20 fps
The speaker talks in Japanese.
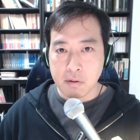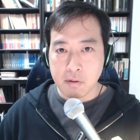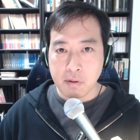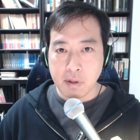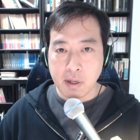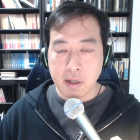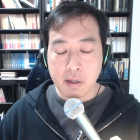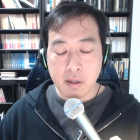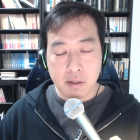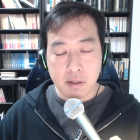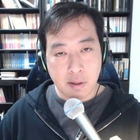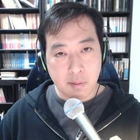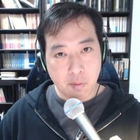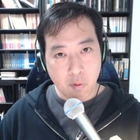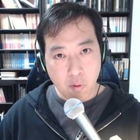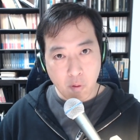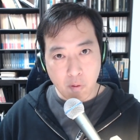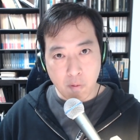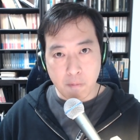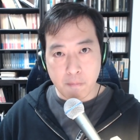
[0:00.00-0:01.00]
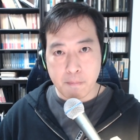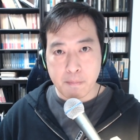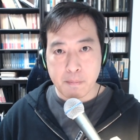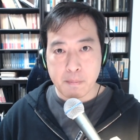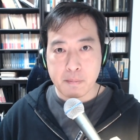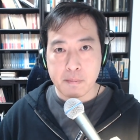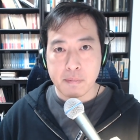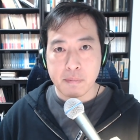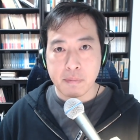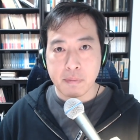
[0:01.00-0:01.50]
中でも、
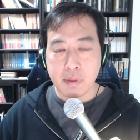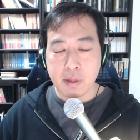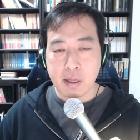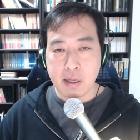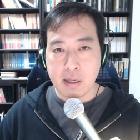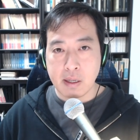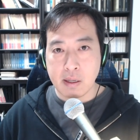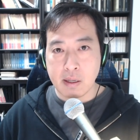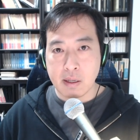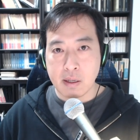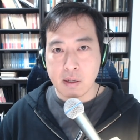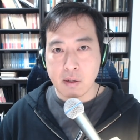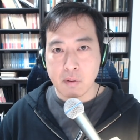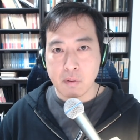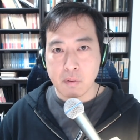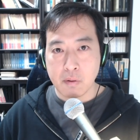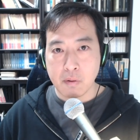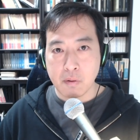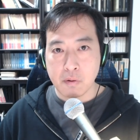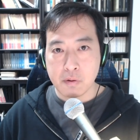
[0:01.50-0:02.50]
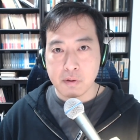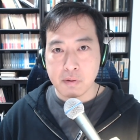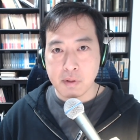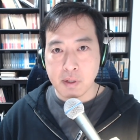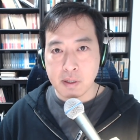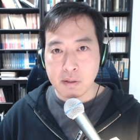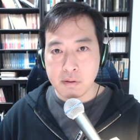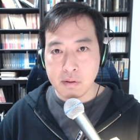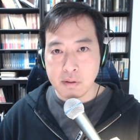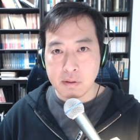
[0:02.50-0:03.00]
えー、おそ
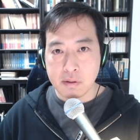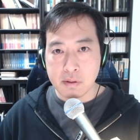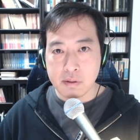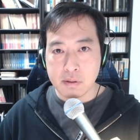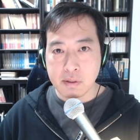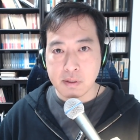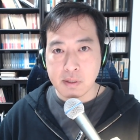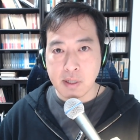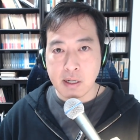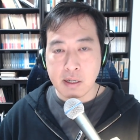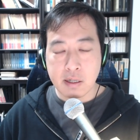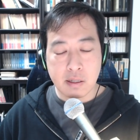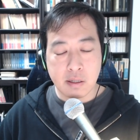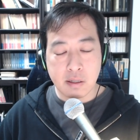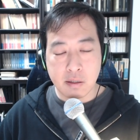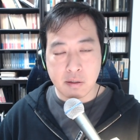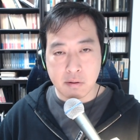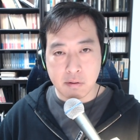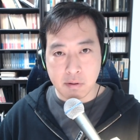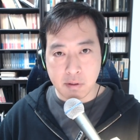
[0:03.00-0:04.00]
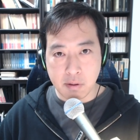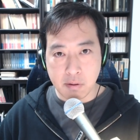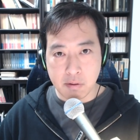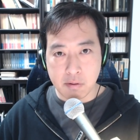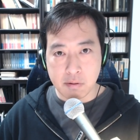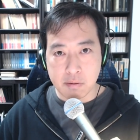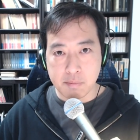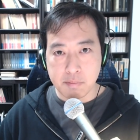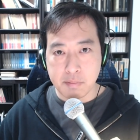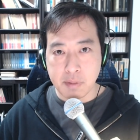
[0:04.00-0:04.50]
らくハッキングによ
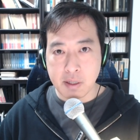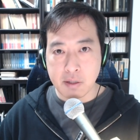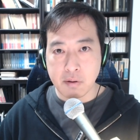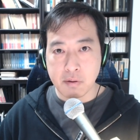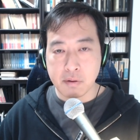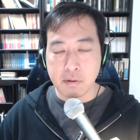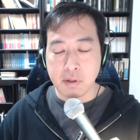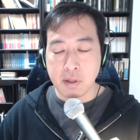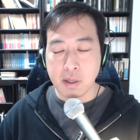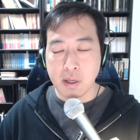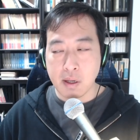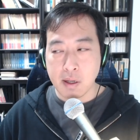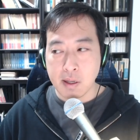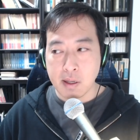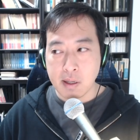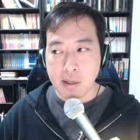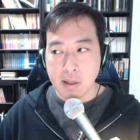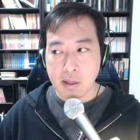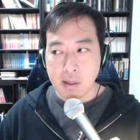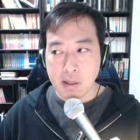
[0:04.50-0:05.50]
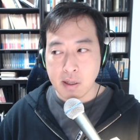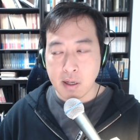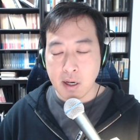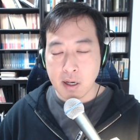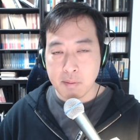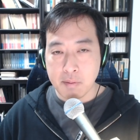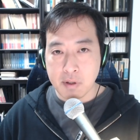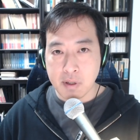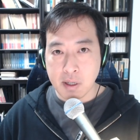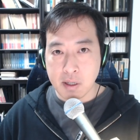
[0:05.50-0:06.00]
る、まあ、要するに
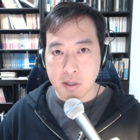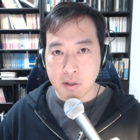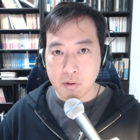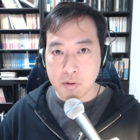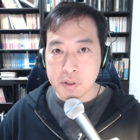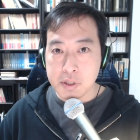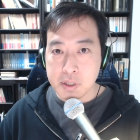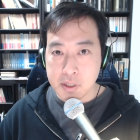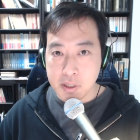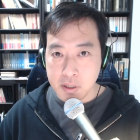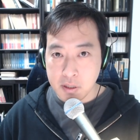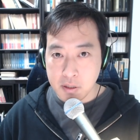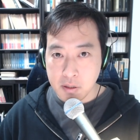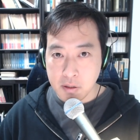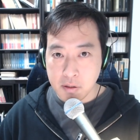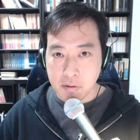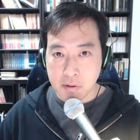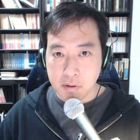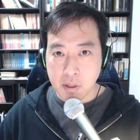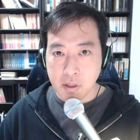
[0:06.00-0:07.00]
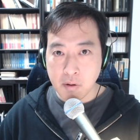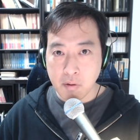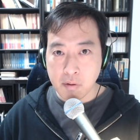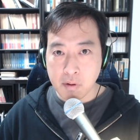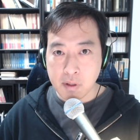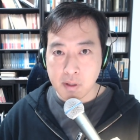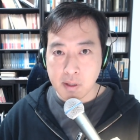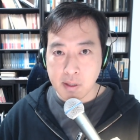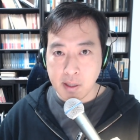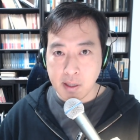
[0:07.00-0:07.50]
外部からの侵入に
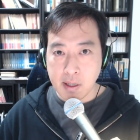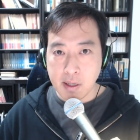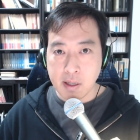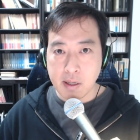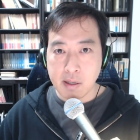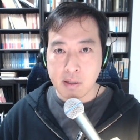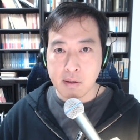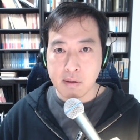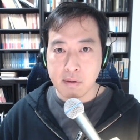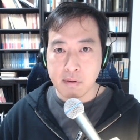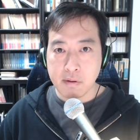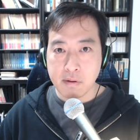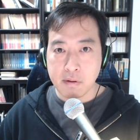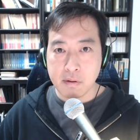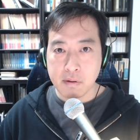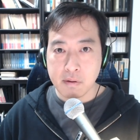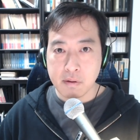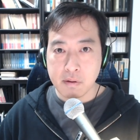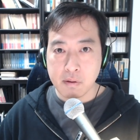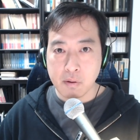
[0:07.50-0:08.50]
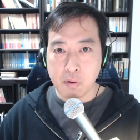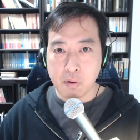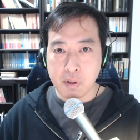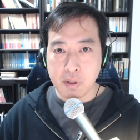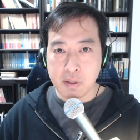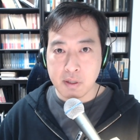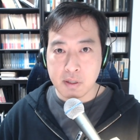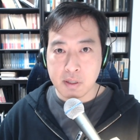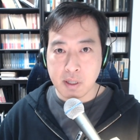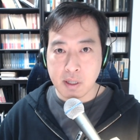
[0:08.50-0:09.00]
よって送
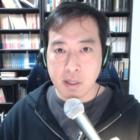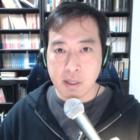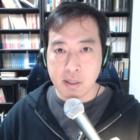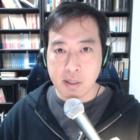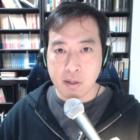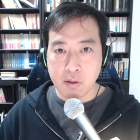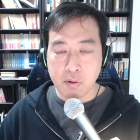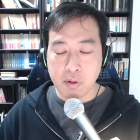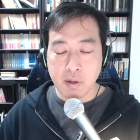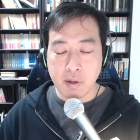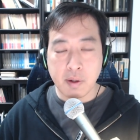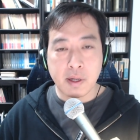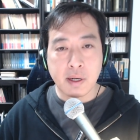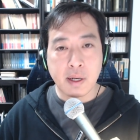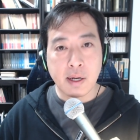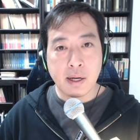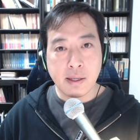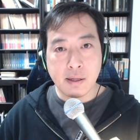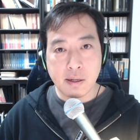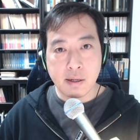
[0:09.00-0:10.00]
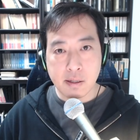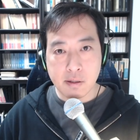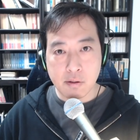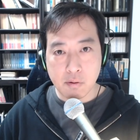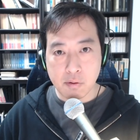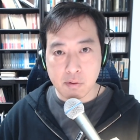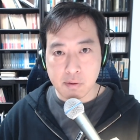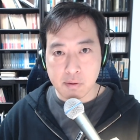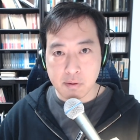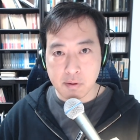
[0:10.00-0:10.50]
金されたのではないか
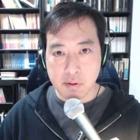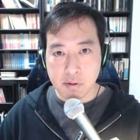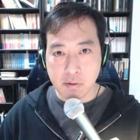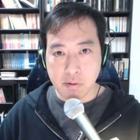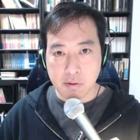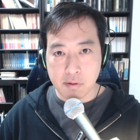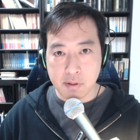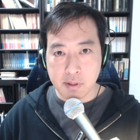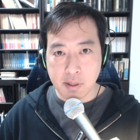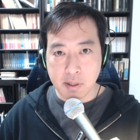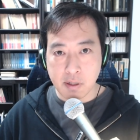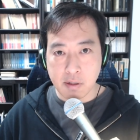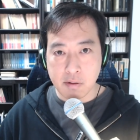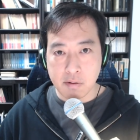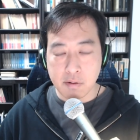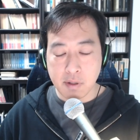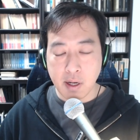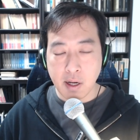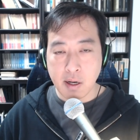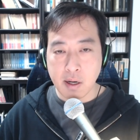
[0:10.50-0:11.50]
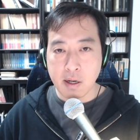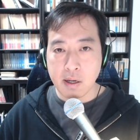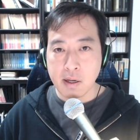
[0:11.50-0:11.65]
と推測されるが